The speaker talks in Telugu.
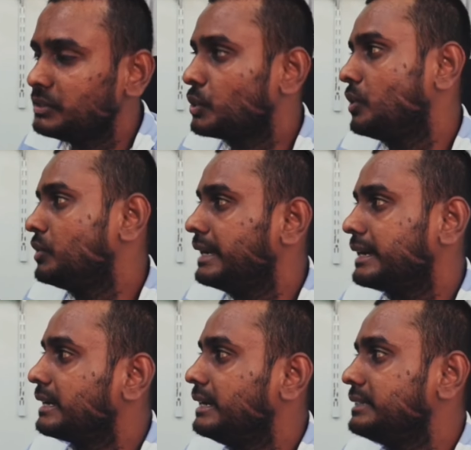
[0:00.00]
త్రూఅవుట్
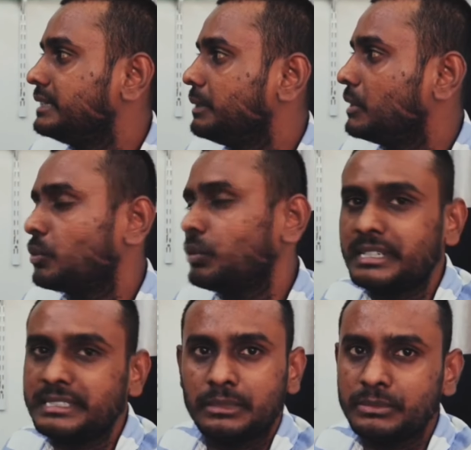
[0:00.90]
ఎక్కడికైనా సరే మనం
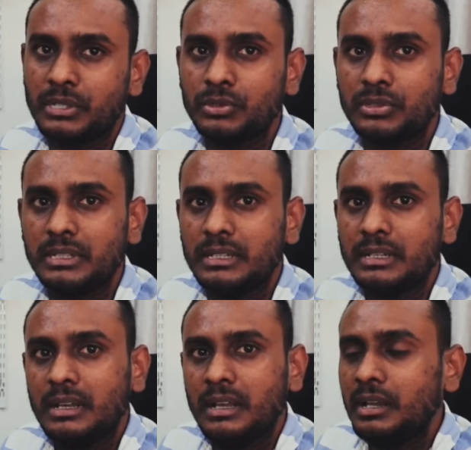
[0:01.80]
కొరియర్ చేయడం జరుగుతుంది
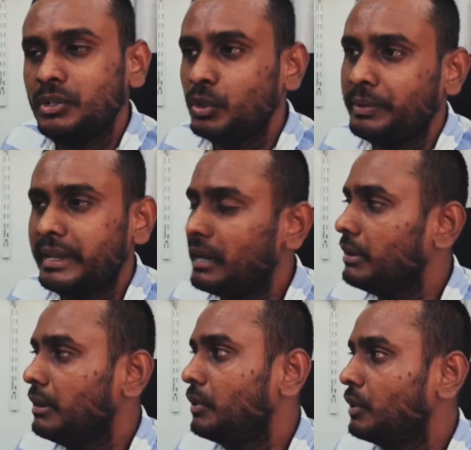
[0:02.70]
యూపీఐ
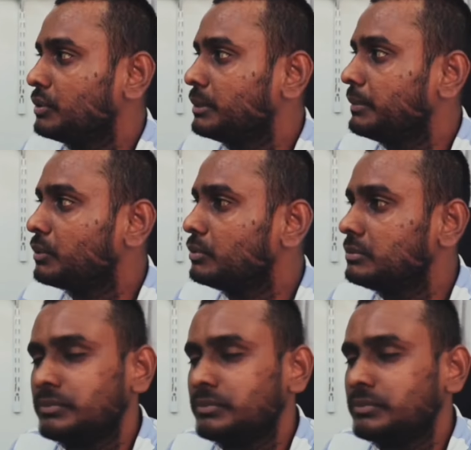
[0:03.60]
అవైలబుల్ లో ఉంది మీకు